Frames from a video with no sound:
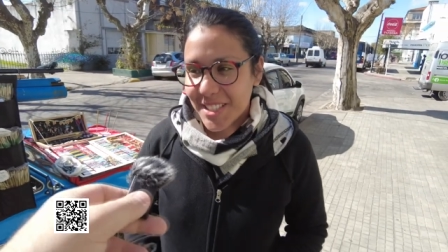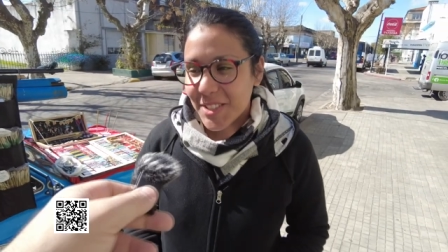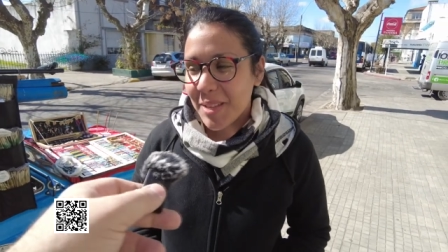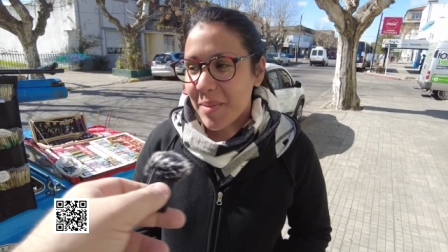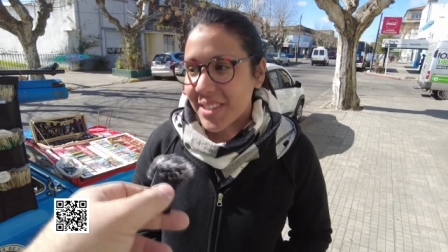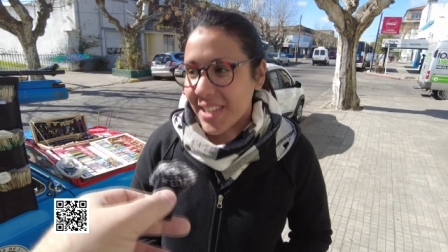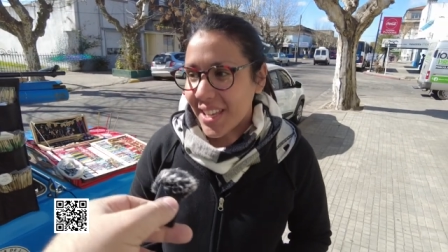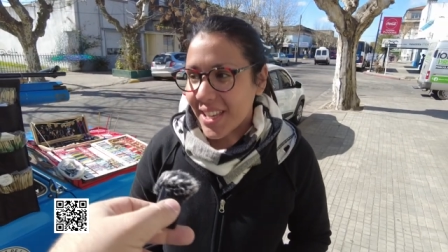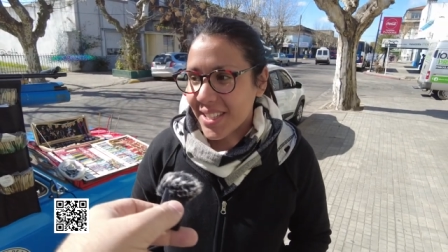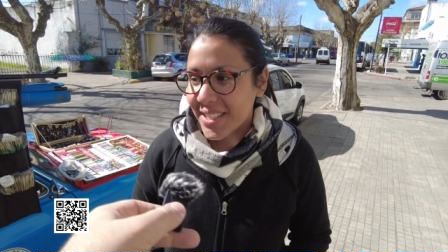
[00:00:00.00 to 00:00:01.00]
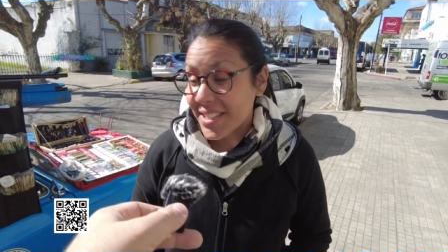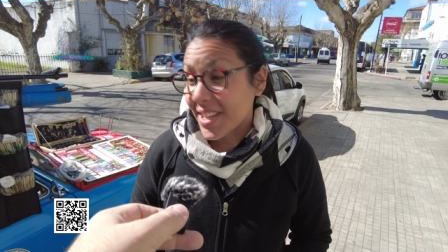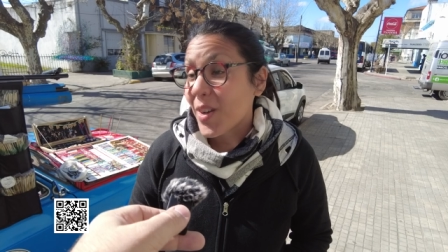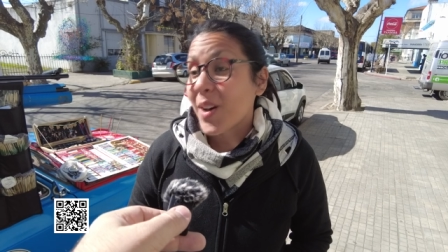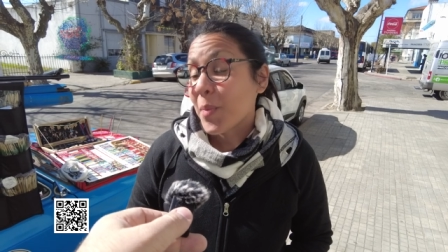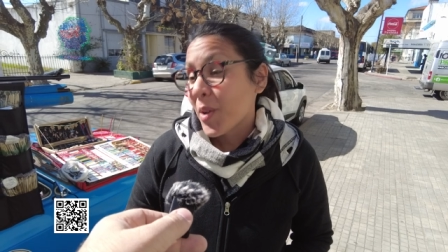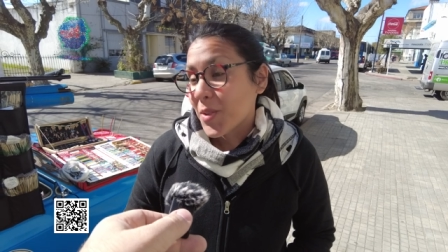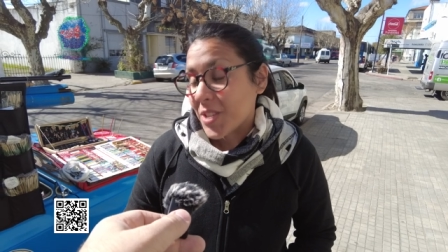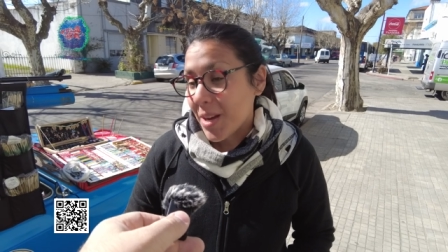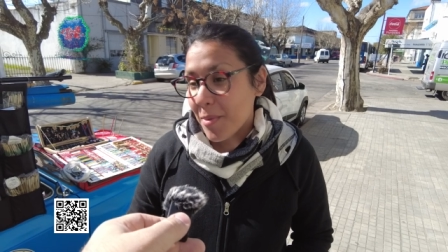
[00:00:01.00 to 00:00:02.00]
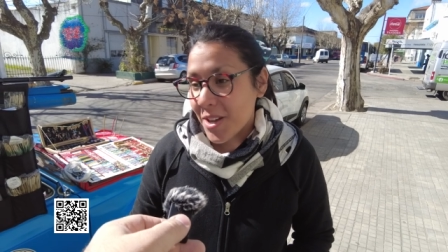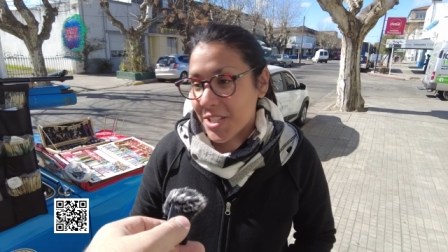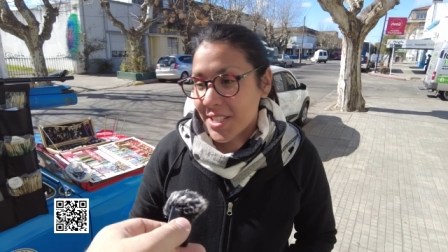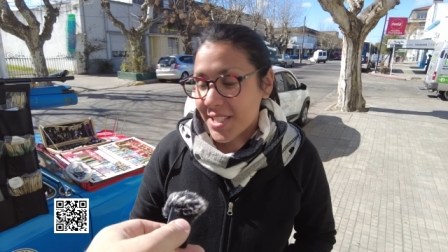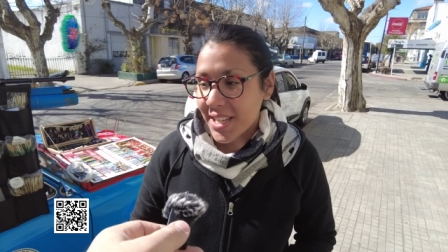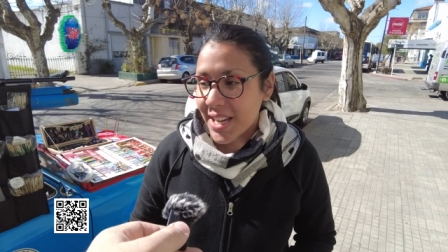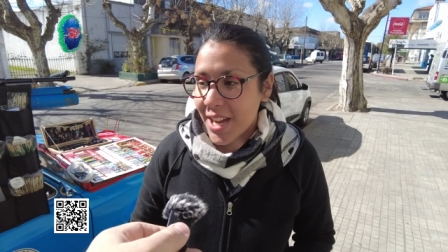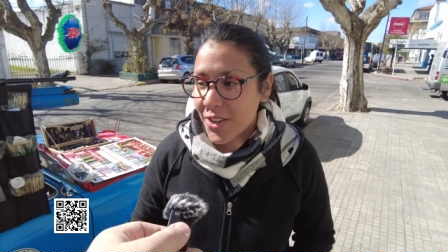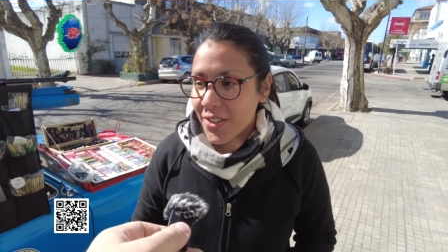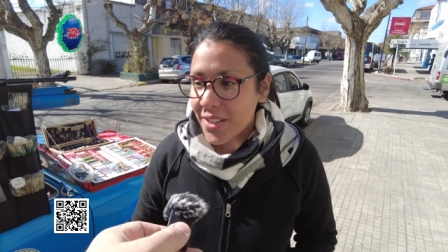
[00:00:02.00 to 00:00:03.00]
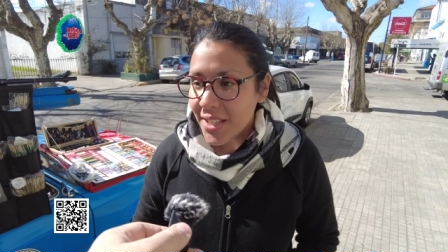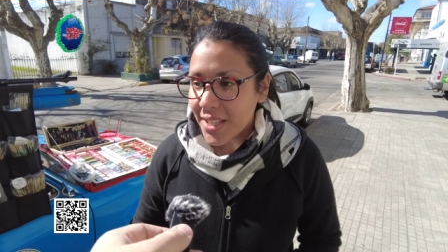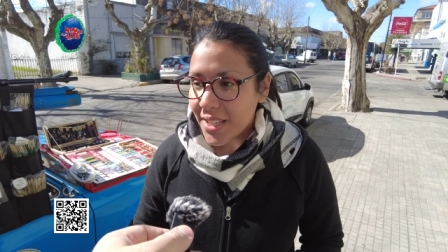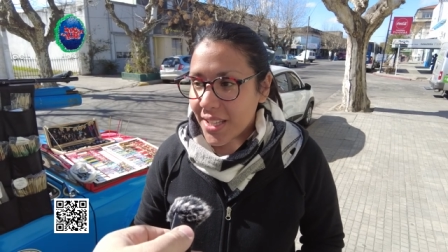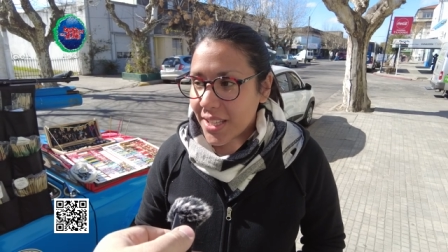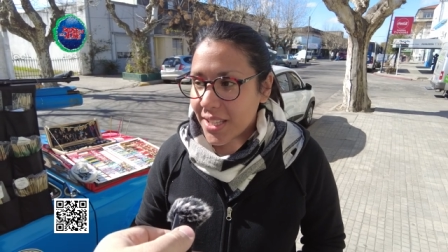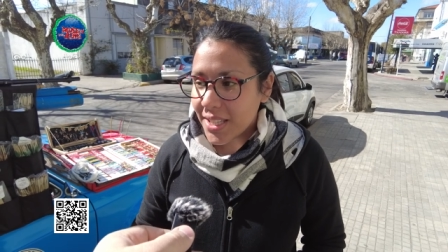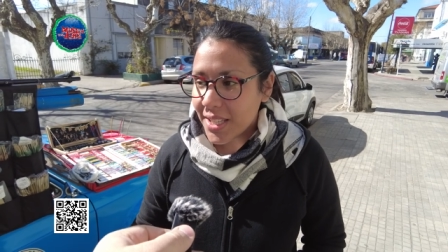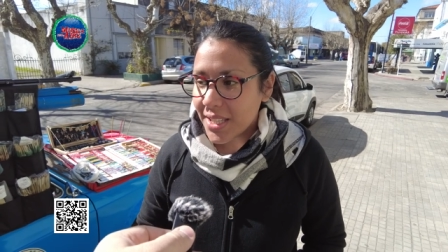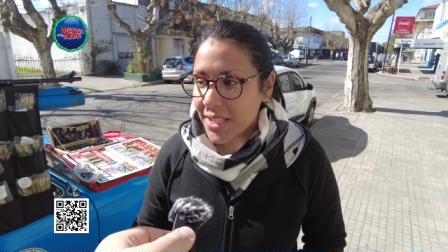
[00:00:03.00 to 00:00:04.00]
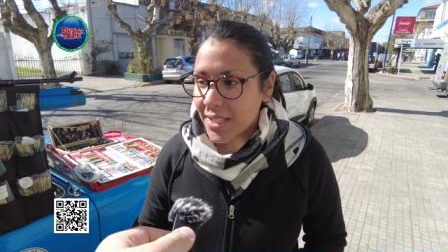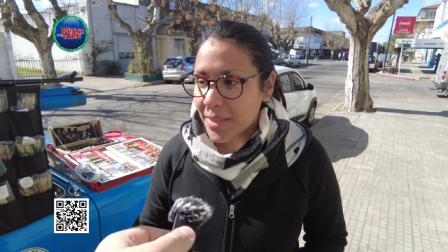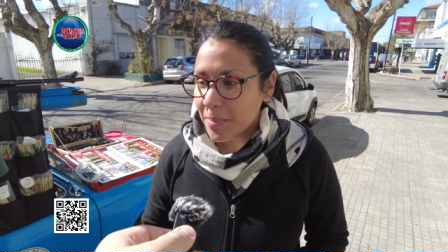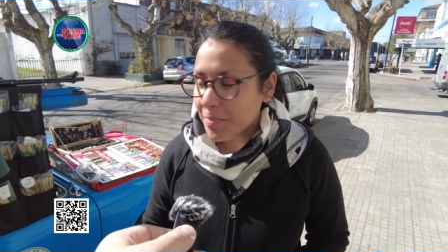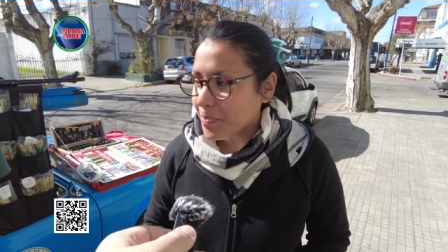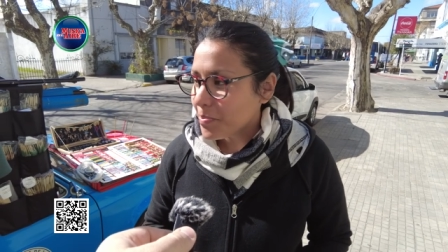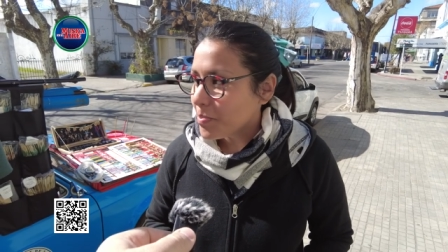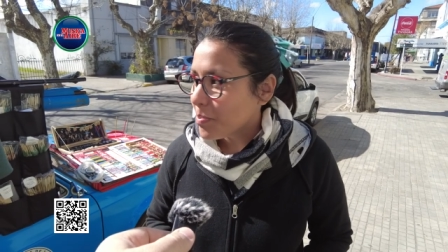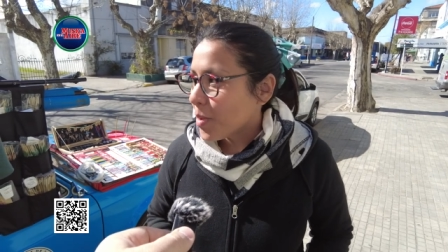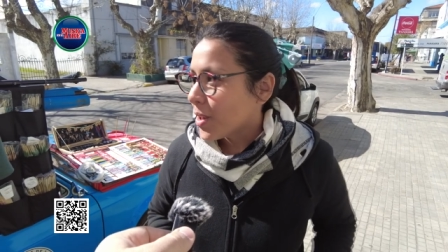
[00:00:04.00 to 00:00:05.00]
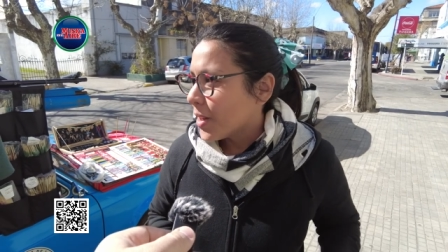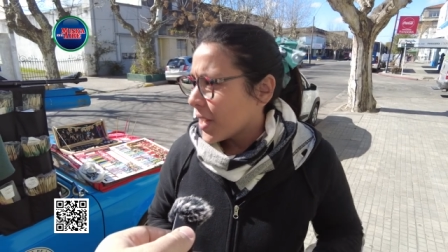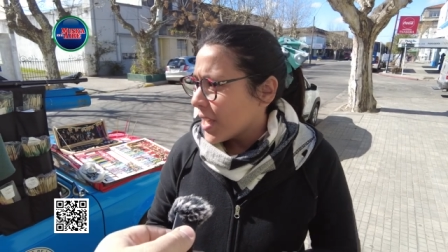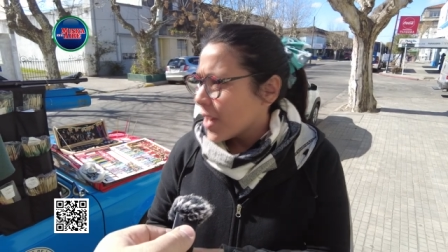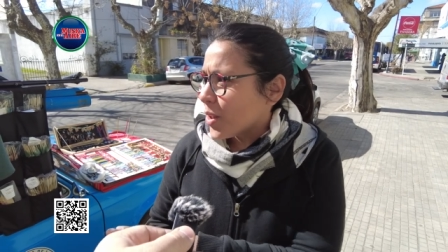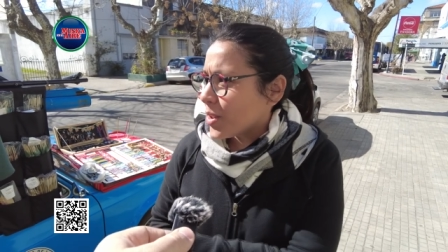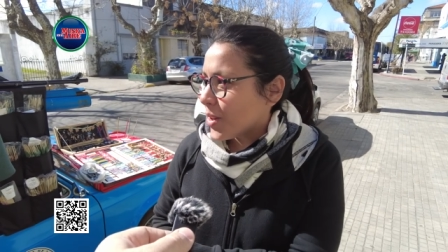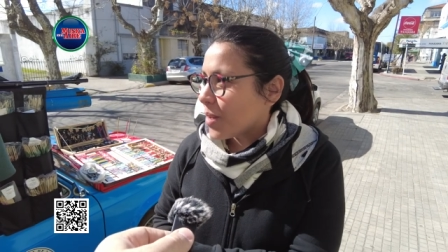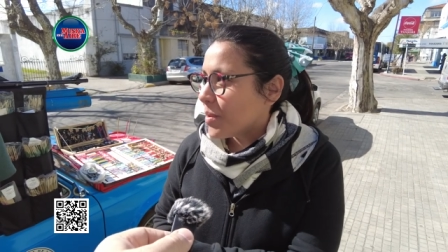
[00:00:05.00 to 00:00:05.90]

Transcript: sí, totalmente. Eh, se acercaba, bueno, llegamos ayer, se acercaron y bueno, en realidad nos, nos,